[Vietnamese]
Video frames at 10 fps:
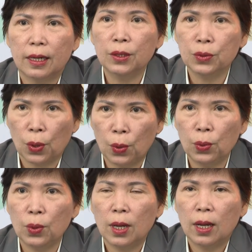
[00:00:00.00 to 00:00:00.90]
ưu
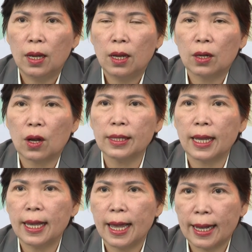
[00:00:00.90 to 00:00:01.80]
tú có
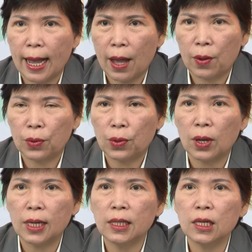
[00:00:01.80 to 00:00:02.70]
tay nghề cao,
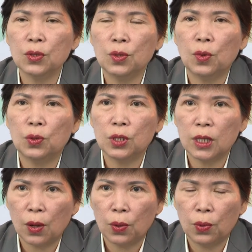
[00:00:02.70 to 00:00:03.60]
có kiến thức chuyên môn
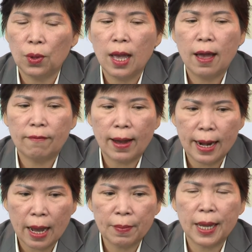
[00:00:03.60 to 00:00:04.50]
sâu và
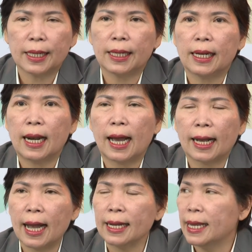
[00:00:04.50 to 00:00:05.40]
đặc biệt là
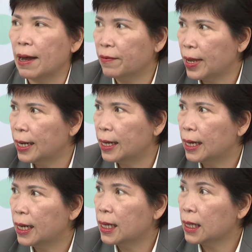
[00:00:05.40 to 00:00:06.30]
các giảng viên
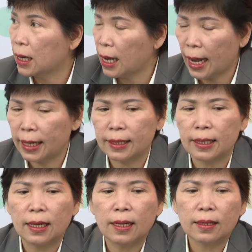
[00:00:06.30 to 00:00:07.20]
thực hành
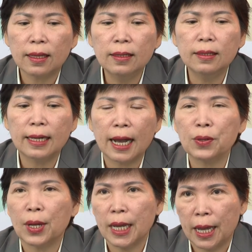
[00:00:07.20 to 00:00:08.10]
từ các
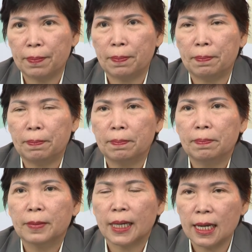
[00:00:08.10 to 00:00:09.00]
doanh nghiệp,
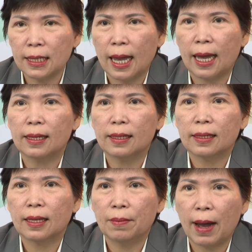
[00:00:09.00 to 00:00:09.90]
khách sạn
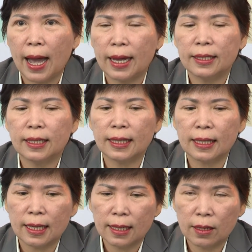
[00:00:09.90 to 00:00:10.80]
từ 3
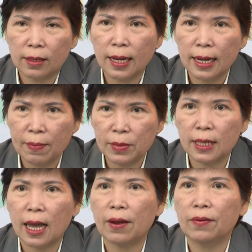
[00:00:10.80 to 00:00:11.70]
cho tới 5
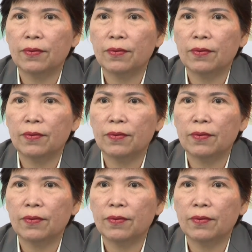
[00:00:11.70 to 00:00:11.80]
sao